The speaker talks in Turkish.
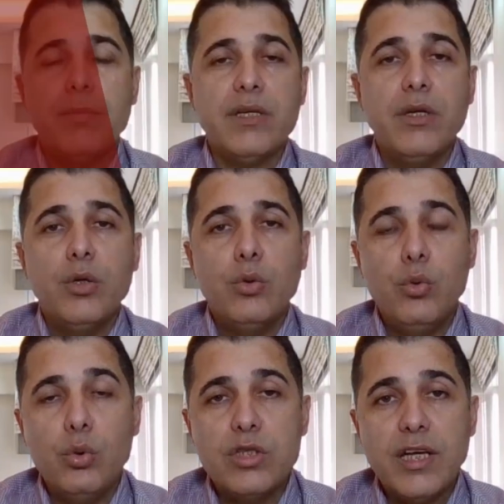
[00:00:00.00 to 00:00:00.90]
bir
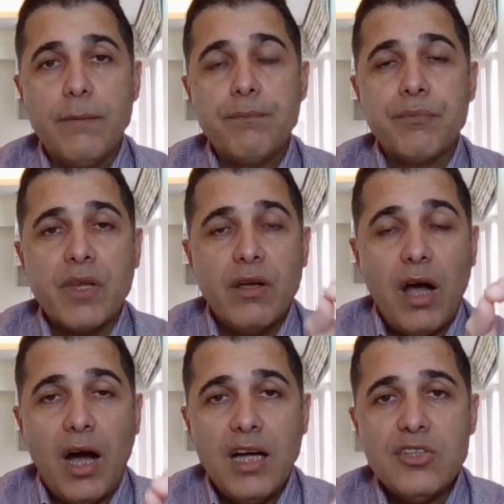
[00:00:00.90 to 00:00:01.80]
ülke.
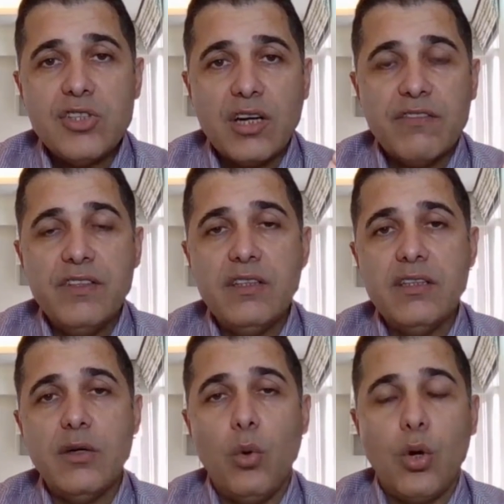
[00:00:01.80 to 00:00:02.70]
Ancak
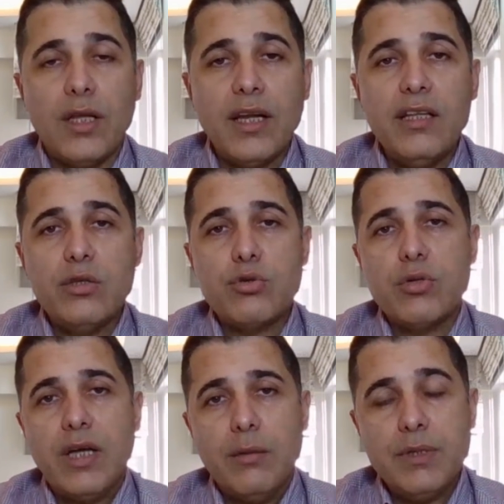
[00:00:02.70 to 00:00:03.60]
fındık o kadar
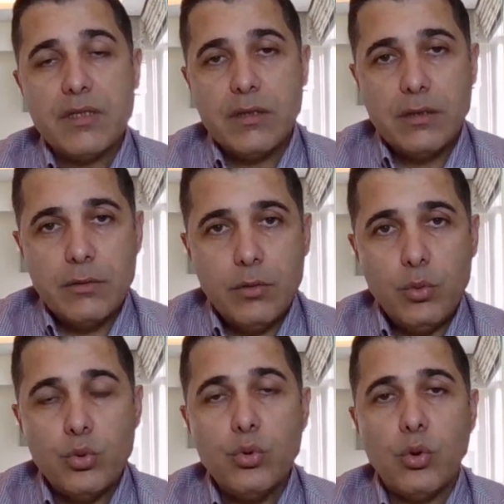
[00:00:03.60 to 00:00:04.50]
endüstriyel bir
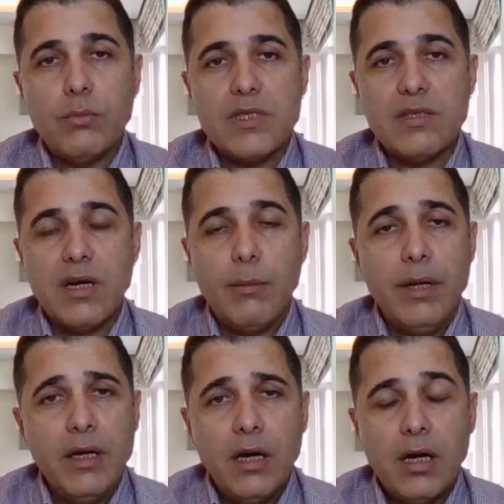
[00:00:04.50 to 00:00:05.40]
ürün olmasına
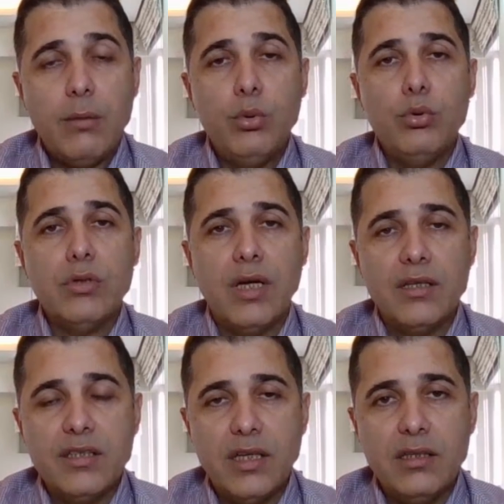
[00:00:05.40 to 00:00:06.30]
rağmen kabuğundan,
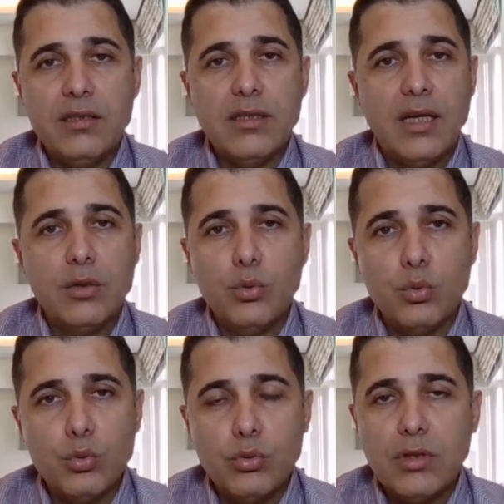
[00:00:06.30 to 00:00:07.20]
yağından,
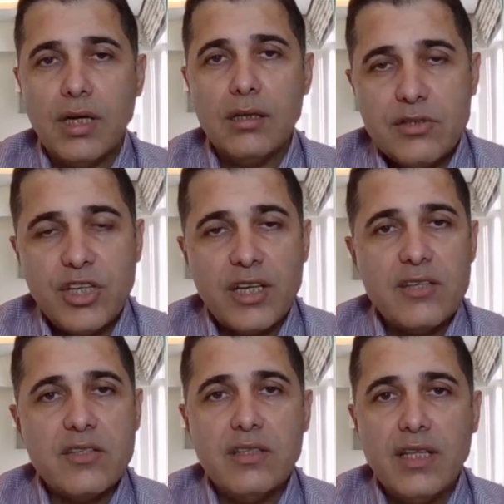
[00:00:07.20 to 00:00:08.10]
unundan,
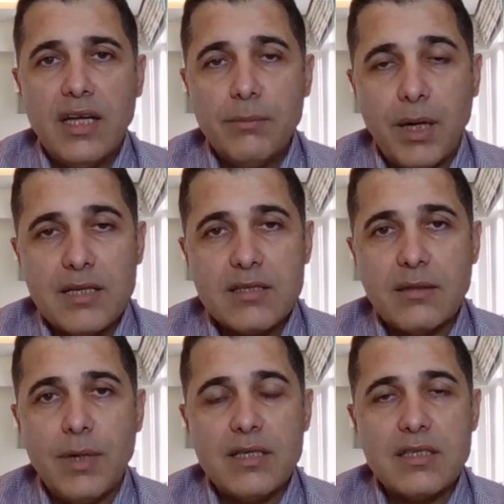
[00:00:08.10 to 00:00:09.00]
çerezinden,
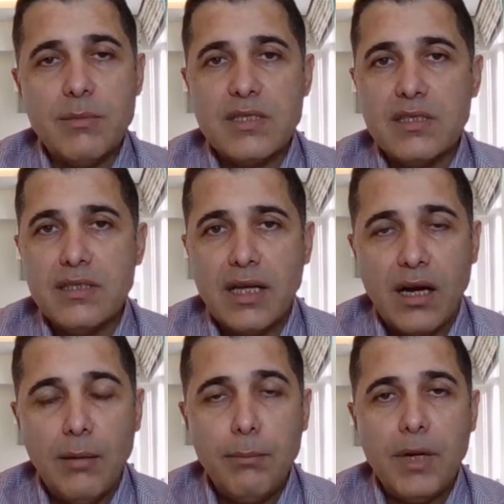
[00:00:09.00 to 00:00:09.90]
pasta malzemesinden ham